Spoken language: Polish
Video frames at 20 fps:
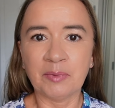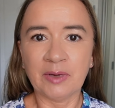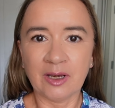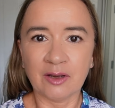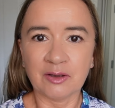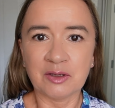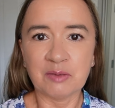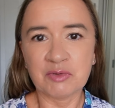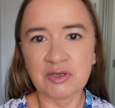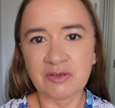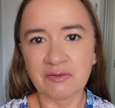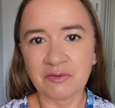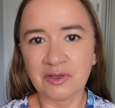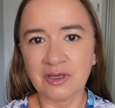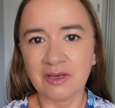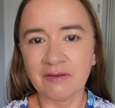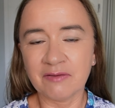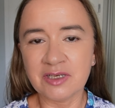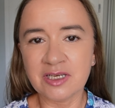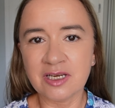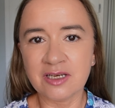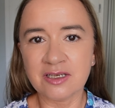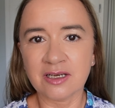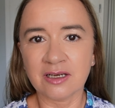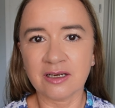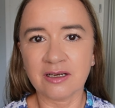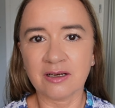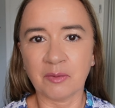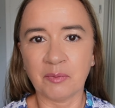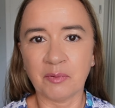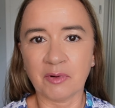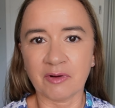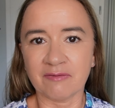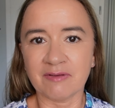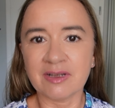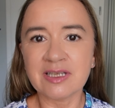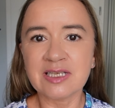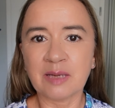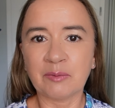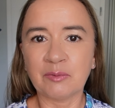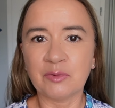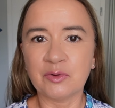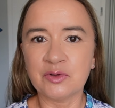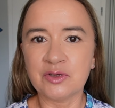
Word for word: pilot i przewodnik wycieczek oprowadzam